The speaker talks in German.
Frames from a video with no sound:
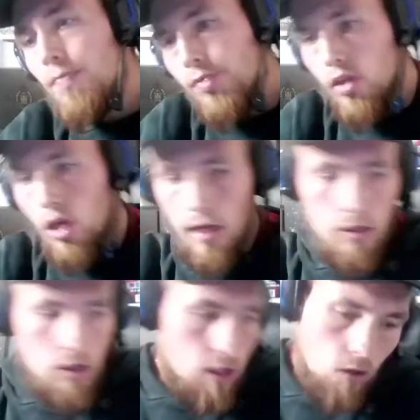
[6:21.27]

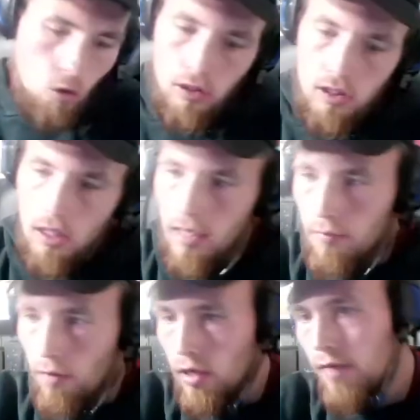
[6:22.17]
Ich hätte auch nichts dagegen,
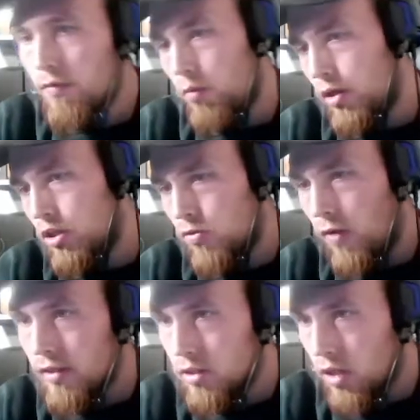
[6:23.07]
wenn die irgendwann mal einen
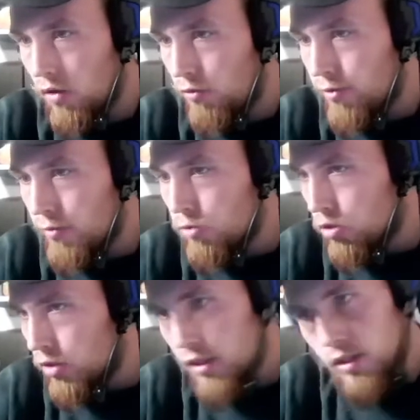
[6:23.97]
zweiten Teil aufnehmen
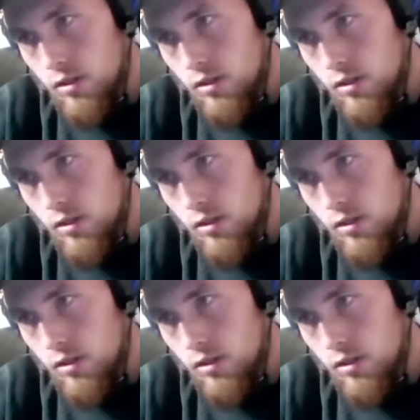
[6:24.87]
würden, echt.